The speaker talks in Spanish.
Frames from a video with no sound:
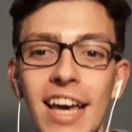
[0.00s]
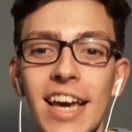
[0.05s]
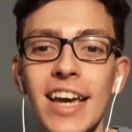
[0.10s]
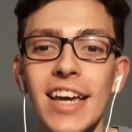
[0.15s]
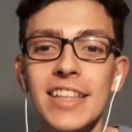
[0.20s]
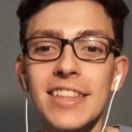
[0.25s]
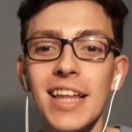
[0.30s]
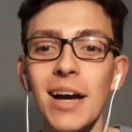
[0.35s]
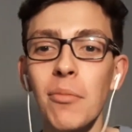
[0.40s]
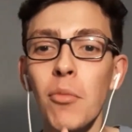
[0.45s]

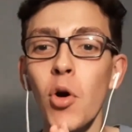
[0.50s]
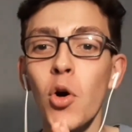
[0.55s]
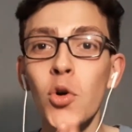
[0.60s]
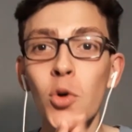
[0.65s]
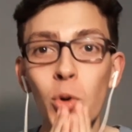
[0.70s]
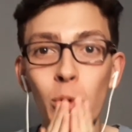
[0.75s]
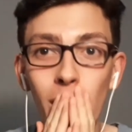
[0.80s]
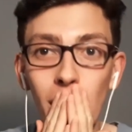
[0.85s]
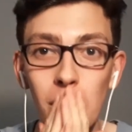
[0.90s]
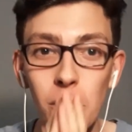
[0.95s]
Estamos
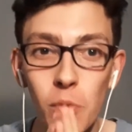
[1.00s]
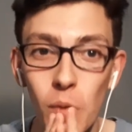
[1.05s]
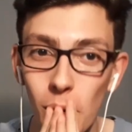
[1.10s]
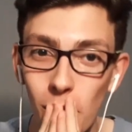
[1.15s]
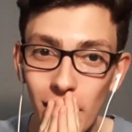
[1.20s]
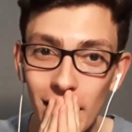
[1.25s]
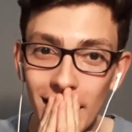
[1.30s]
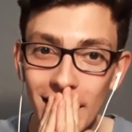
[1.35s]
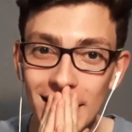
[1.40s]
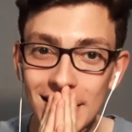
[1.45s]
con una
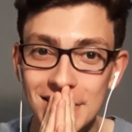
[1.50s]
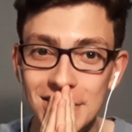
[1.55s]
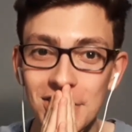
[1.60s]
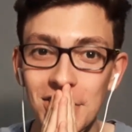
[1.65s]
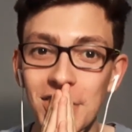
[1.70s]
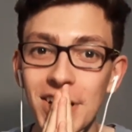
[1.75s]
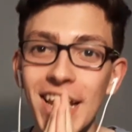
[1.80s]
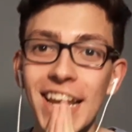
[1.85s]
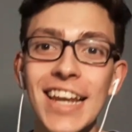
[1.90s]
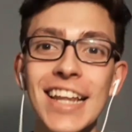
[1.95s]
nueva
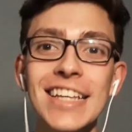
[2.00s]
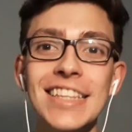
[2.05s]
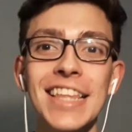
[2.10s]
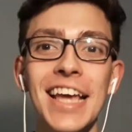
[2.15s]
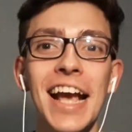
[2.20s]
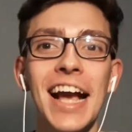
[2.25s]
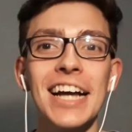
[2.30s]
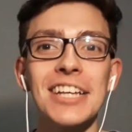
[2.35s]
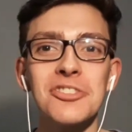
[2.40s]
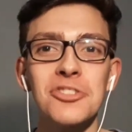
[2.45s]
reacción, en
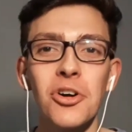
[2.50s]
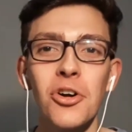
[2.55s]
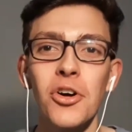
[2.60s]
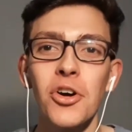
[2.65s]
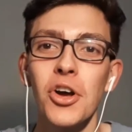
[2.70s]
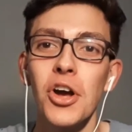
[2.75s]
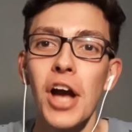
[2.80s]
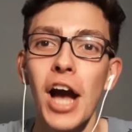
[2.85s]
este caso